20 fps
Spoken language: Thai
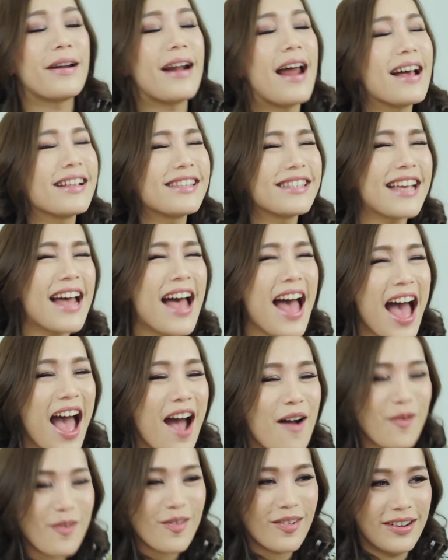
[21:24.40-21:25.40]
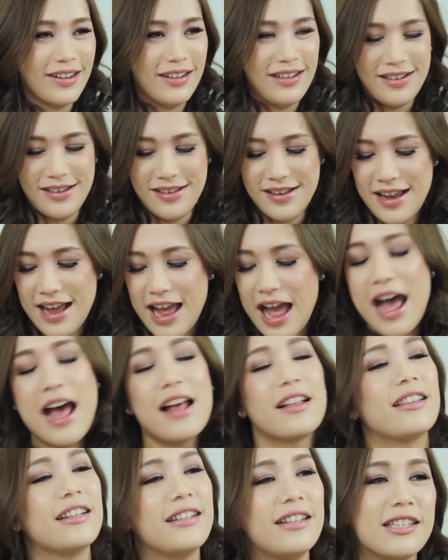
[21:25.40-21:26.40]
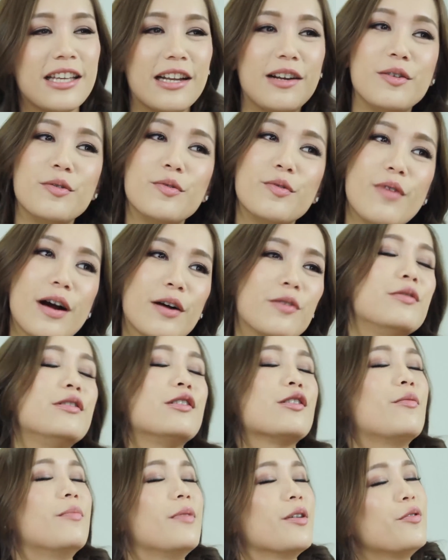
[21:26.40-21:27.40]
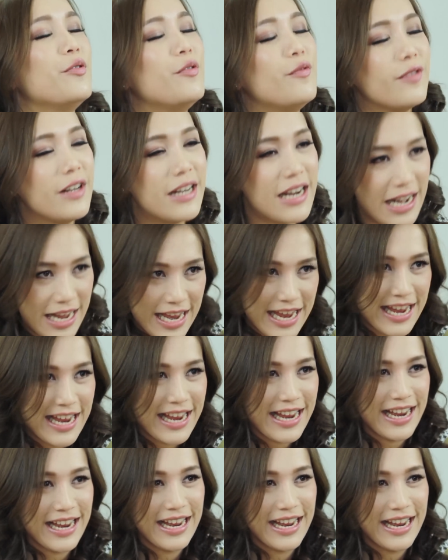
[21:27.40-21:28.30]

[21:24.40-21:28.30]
พระเจ้าอ่ะแต่ดิฉันรู้ว่าคุณชมแล้วคุณฟินาเล่